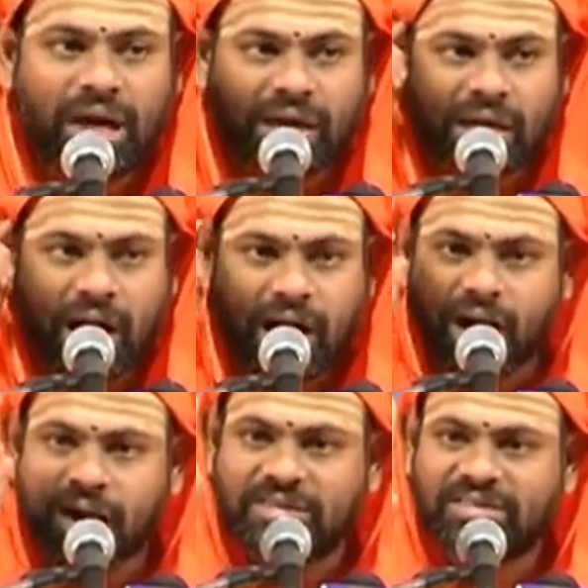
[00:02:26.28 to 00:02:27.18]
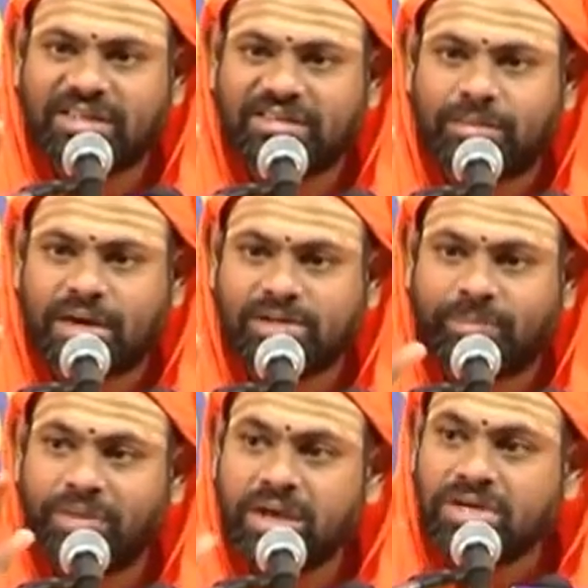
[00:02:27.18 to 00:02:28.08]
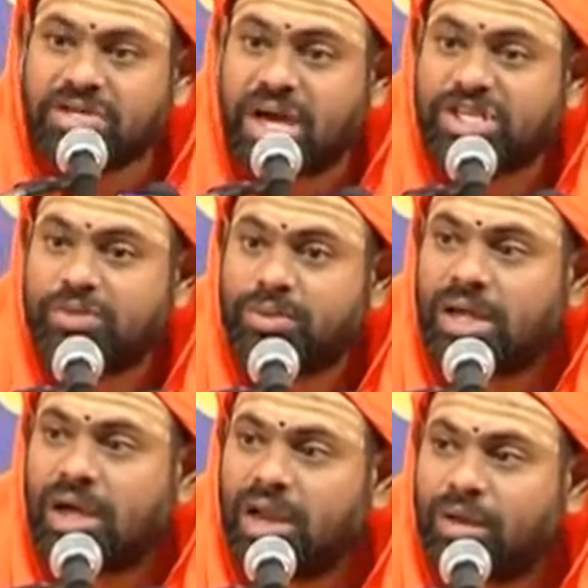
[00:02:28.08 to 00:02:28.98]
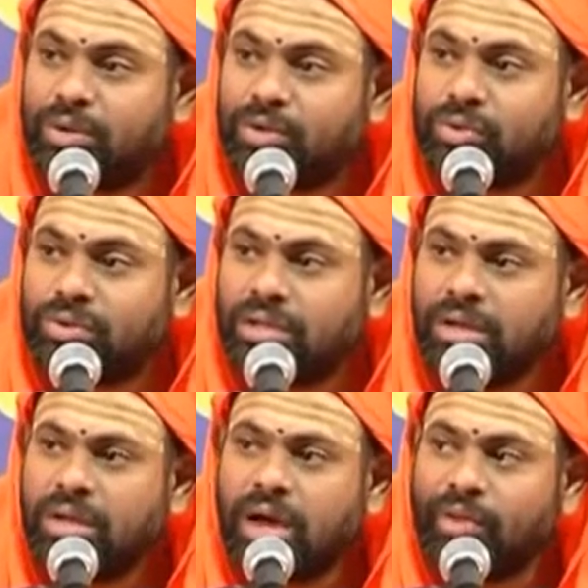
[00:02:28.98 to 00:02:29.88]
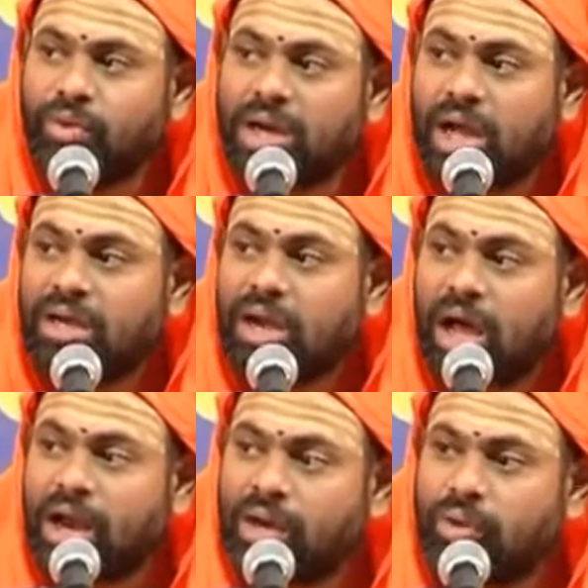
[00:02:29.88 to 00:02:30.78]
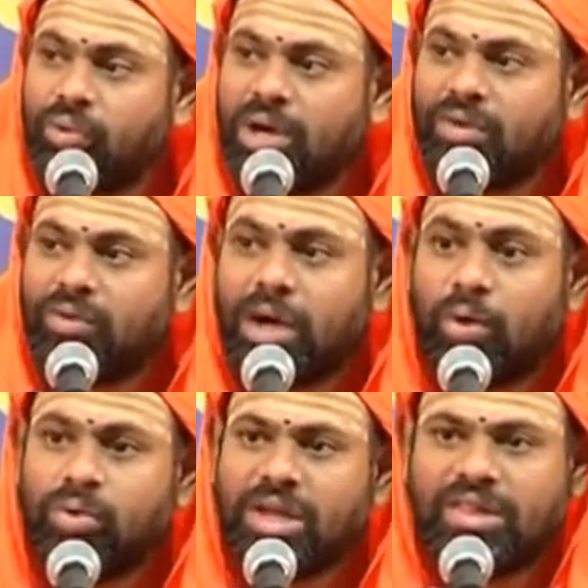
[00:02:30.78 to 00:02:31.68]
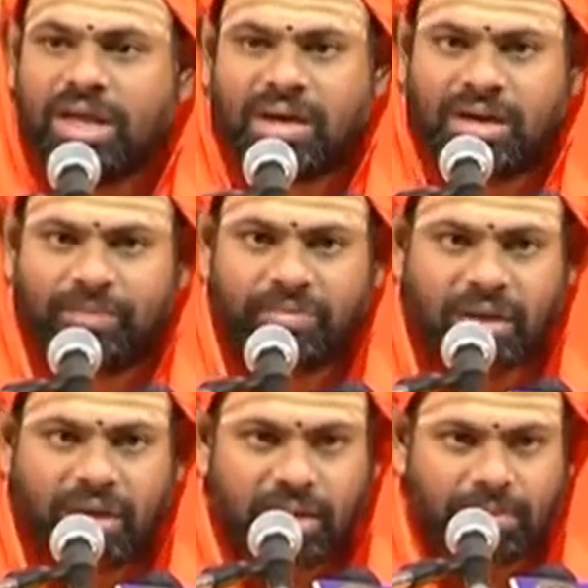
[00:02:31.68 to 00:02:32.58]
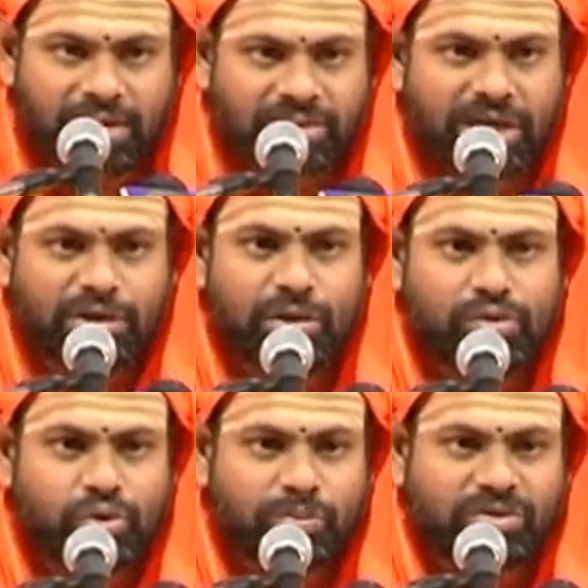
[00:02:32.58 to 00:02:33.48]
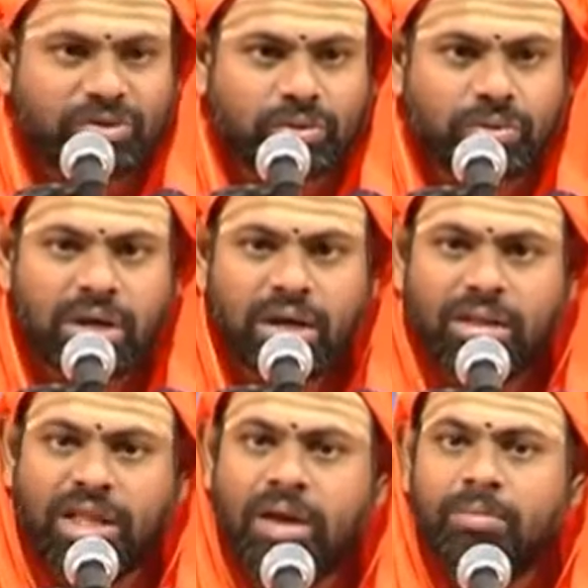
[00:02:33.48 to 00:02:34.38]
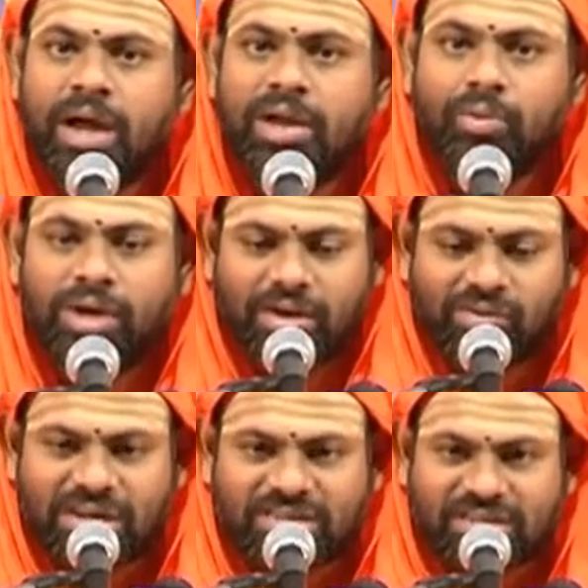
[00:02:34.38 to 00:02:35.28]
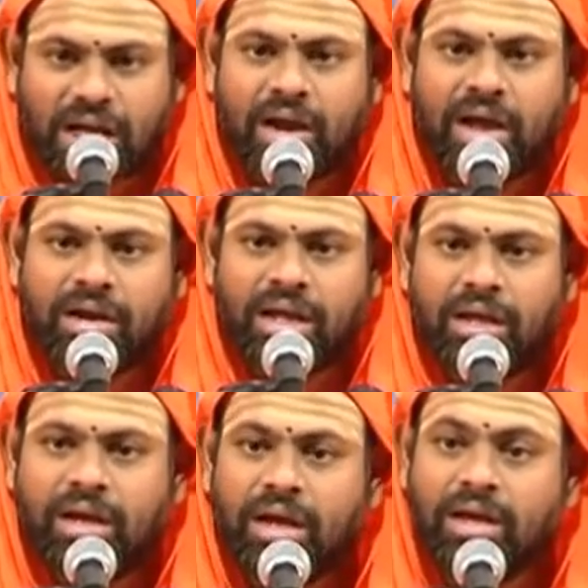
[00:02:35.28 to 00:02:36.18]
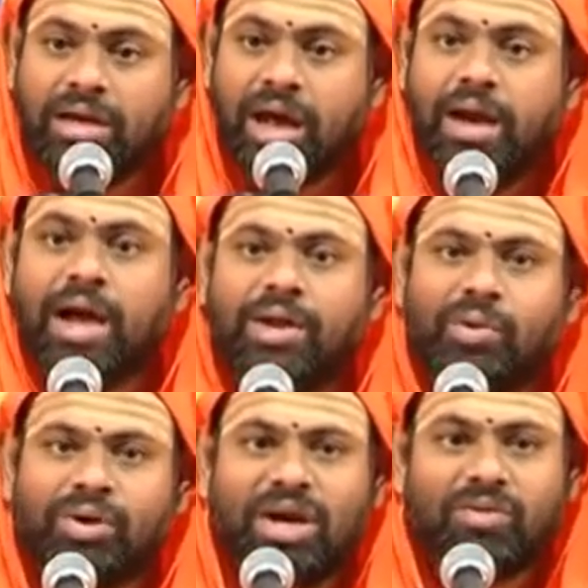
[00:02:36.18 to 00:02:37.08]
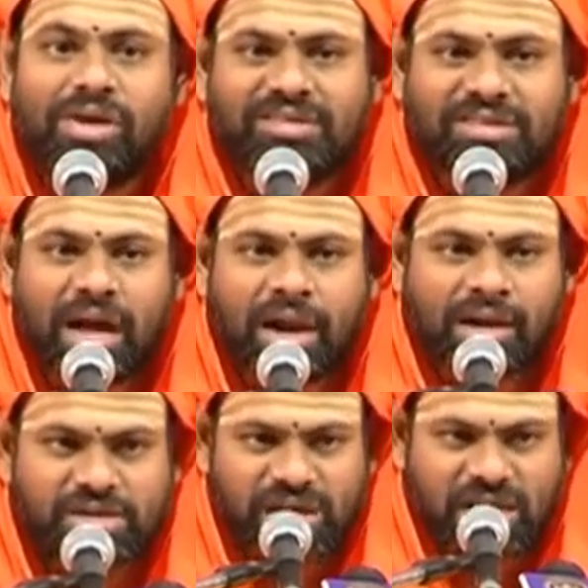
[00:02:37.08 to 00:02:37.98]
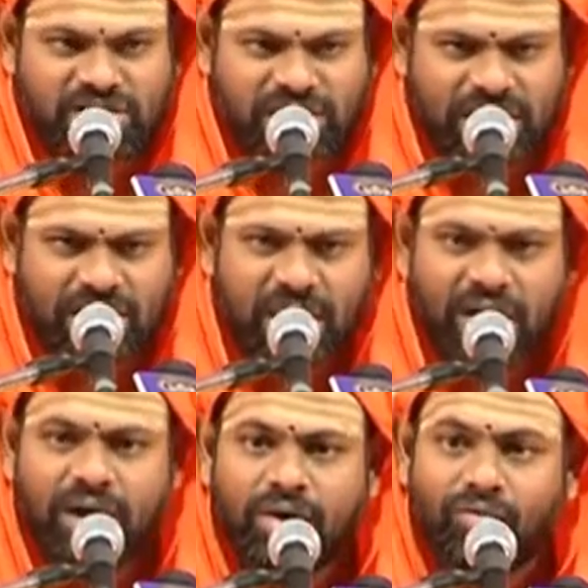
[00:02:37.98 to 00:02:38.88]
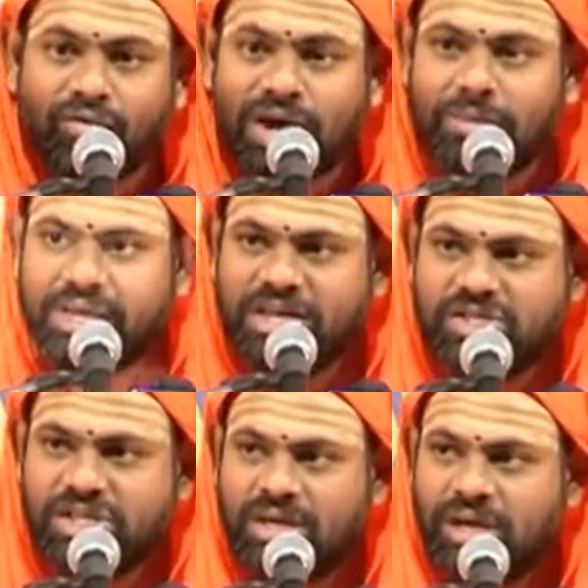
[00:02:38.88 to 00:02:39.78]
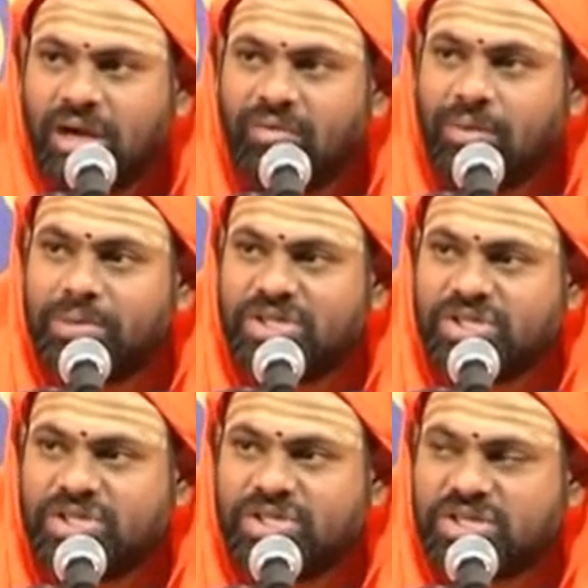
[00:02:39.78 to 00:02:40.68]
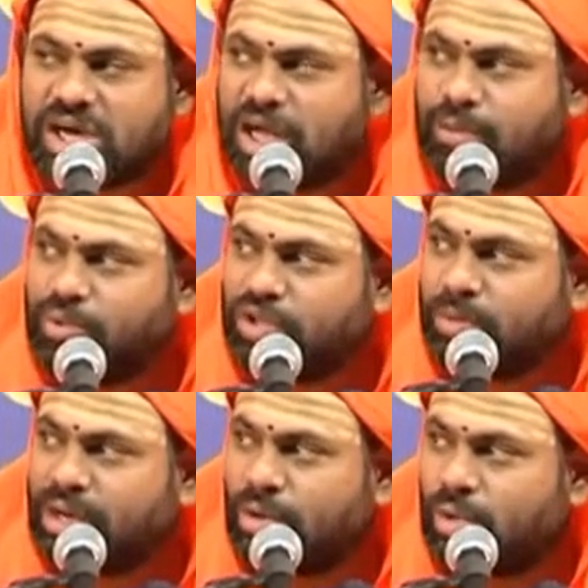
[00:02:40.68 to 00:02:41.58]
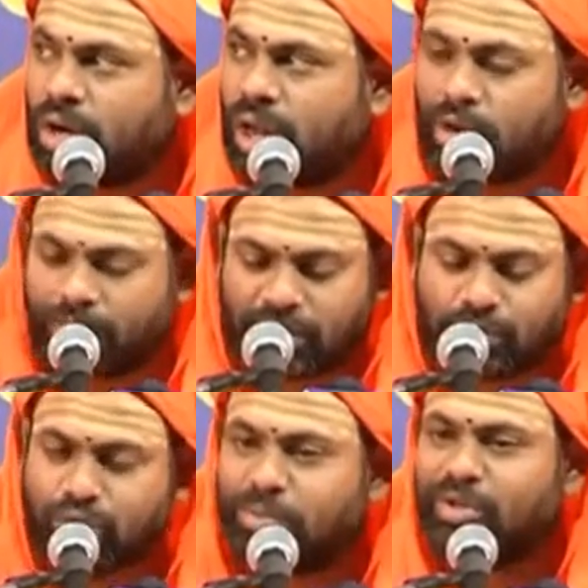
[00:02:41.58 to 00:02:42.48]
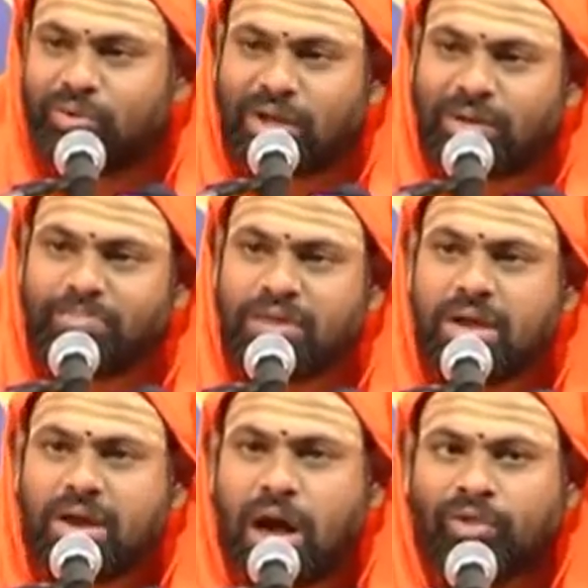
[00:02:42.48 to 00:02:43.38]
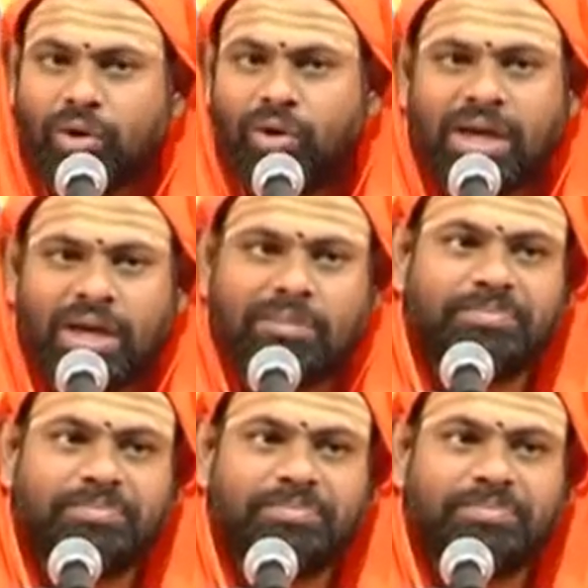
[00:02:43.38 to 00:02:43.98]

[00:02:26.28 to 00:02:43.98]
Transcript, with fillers: జ్ఞానాన్ని ఇస్తే సమాజం శాశ్వతంగా నిలబడుతుంది అందుకని ఆ జ్ఞానానికి ఉండేటువంటి ఔన్నత్యాన్ని ఈ భగవద్గీతలో చూపిస్తూ ధర్మానికి ఉండేటువంటి స్థానాన్ని జ్ఞానానికి ఉండేటువంటి స్థానాన్ని చాలా చక్కగా విడమరచి విభజించి చాలా అద్భుతమైన కోణాల్లో మనం ముందు పెడుతున్నారు అందులో ఈయన